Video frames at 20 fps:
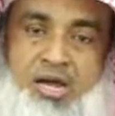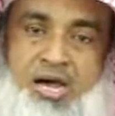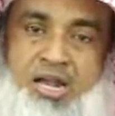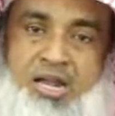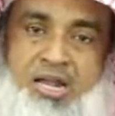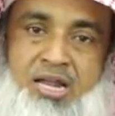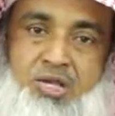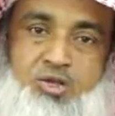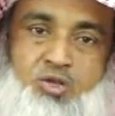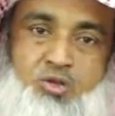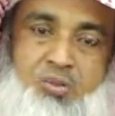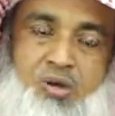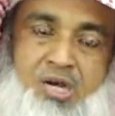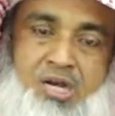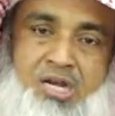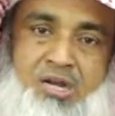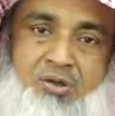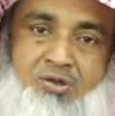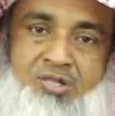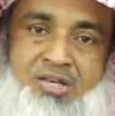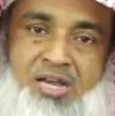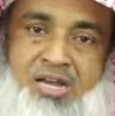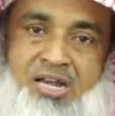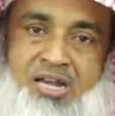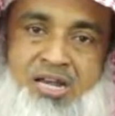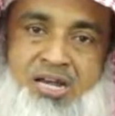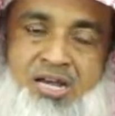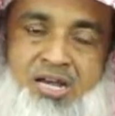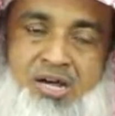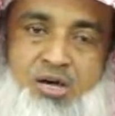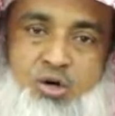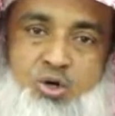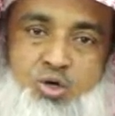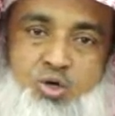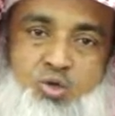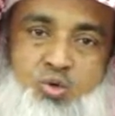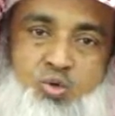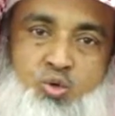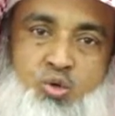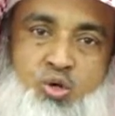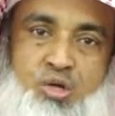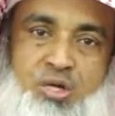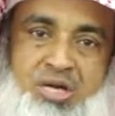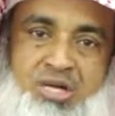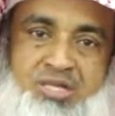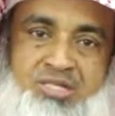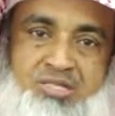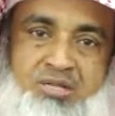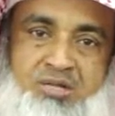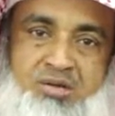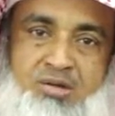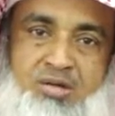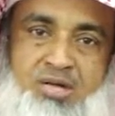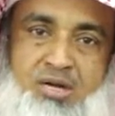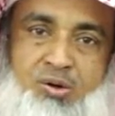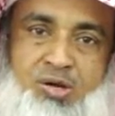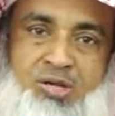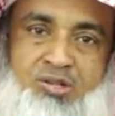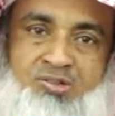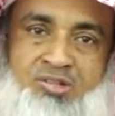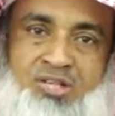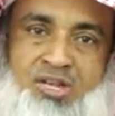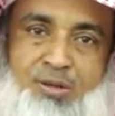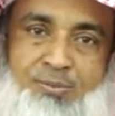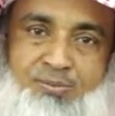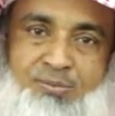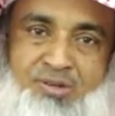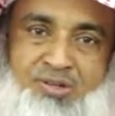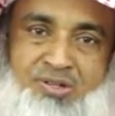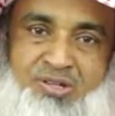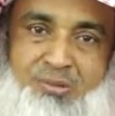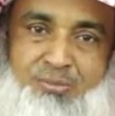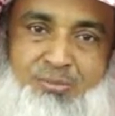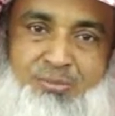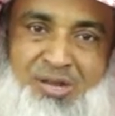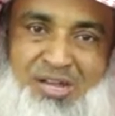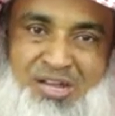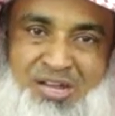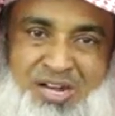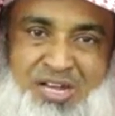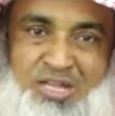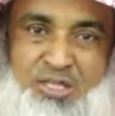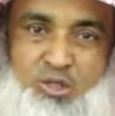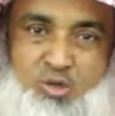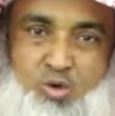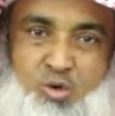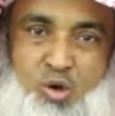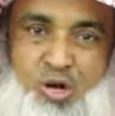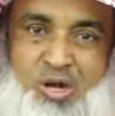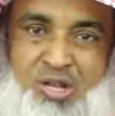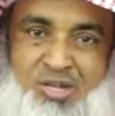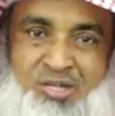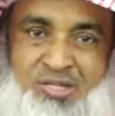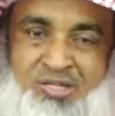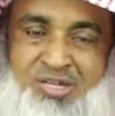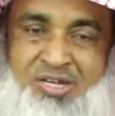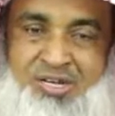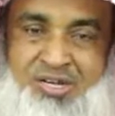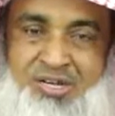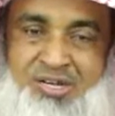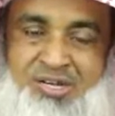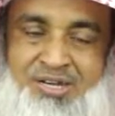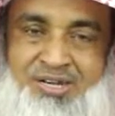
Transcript: আল্লাহ সুবাহানা রসুল্লাহ সাল্লাহ আলি সাল্লামকে যে মেয়ারাজ করিয়েছেন